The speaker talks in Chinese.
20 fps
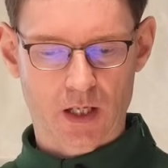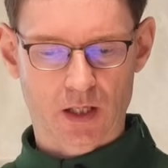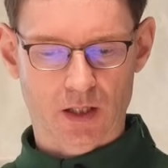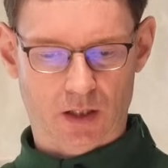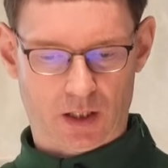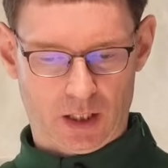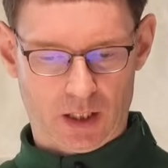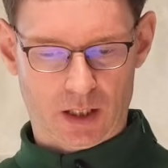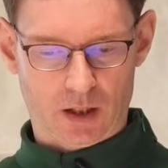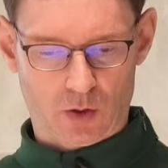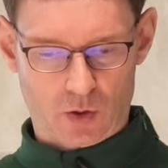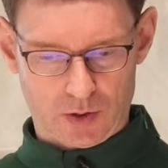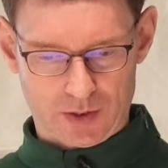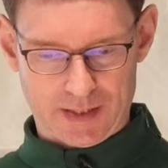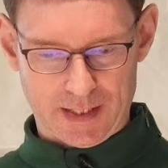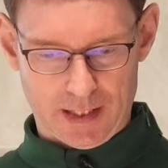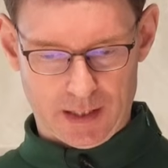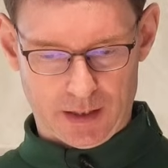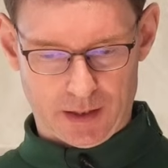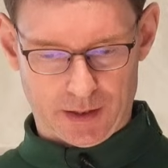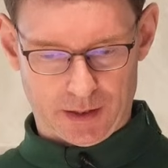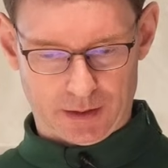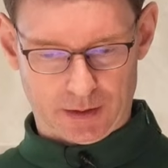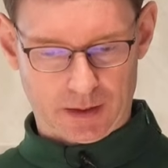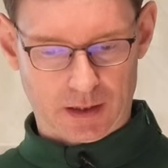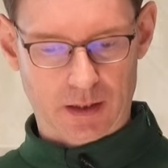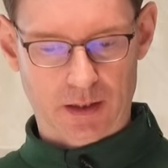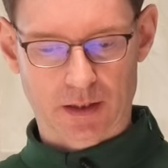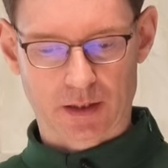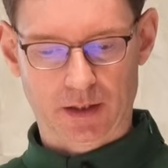耶路撒冷，
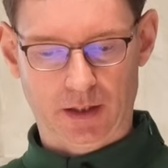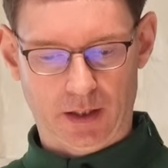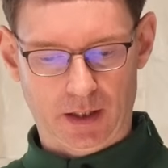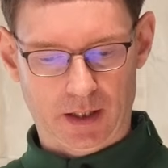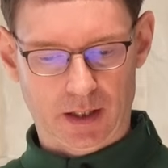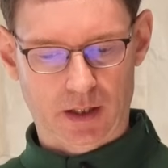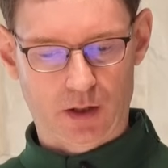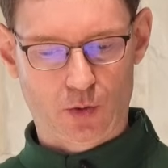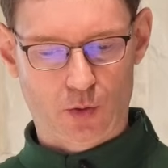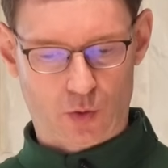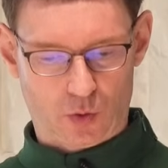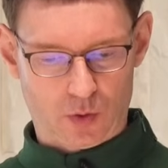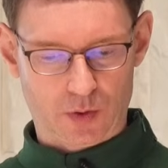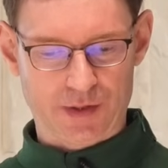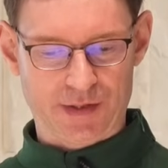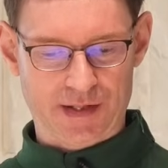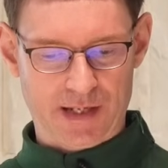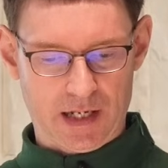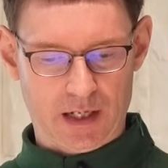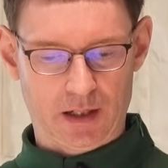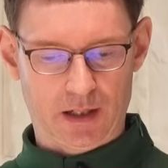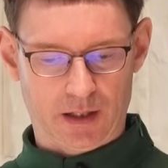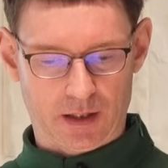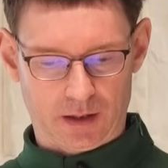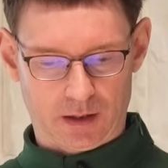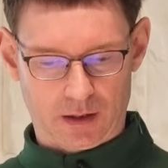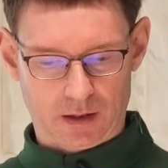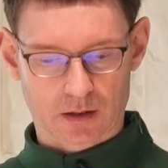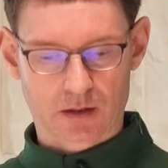耶路撒冷，